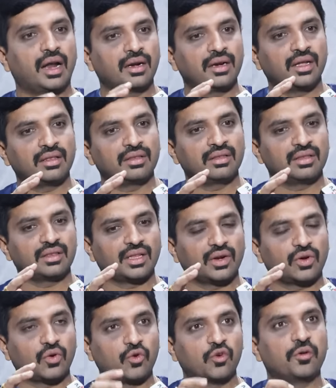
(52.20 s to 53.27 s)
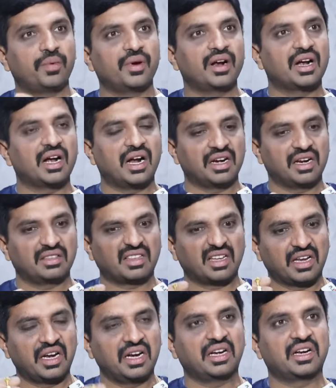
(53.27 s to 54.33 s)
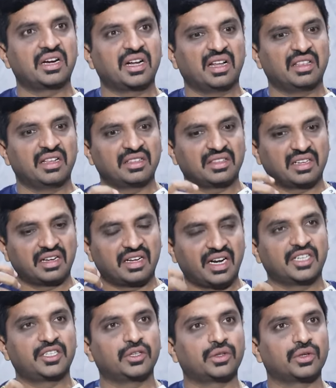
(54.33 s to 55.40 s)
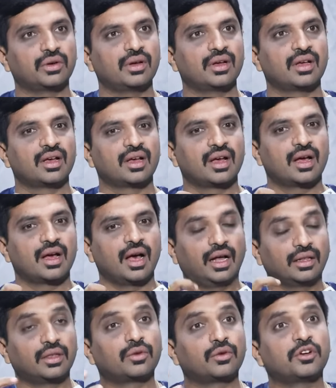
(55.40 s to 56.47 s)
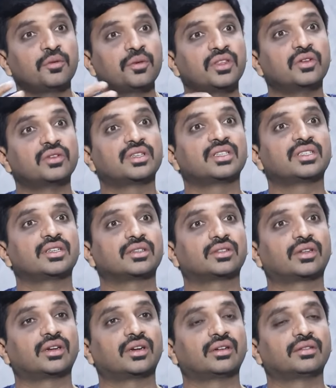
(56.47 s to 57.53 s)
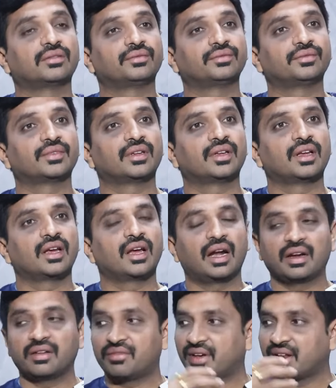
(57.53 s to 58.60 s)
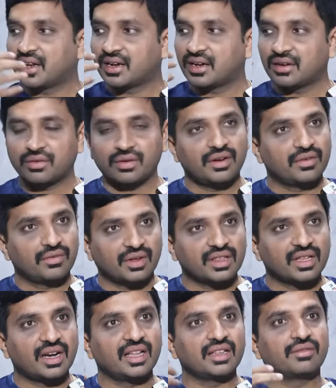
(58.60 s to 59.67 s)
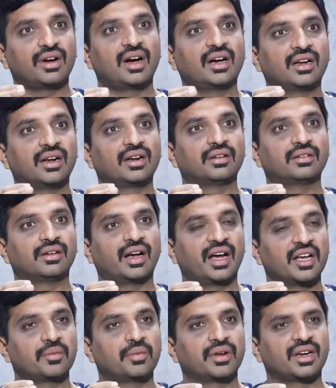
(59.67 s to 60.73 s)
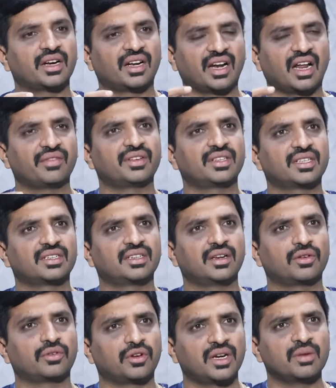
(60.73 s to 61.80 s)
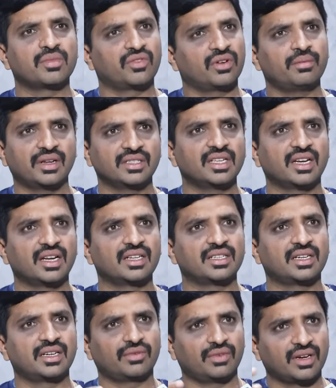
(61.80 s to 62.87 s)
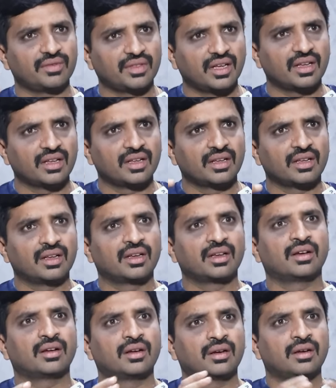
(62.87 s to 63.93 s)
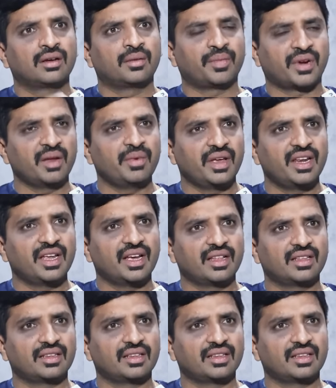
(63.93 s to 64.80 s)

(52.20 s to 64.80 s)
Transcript: అన్నంత కోపంగా అన్నంత హేటెడ్గా అన్నంత గ్రెడ్జ్తో అతను రోడ్డు మీద న్యూసెన్స్ చేస్తున్నాడు అంటే వెనక కొన్ని వందలాది వాహనాలు ఆగిపోయినాయి ట్రాఫిక్ సిగ్నల్ రోడ్ నెంబర్ వన్ బంజారా హిల్స్ అంటే వన్ ఆఫ్ ద ప్రైమ్ ఏరియా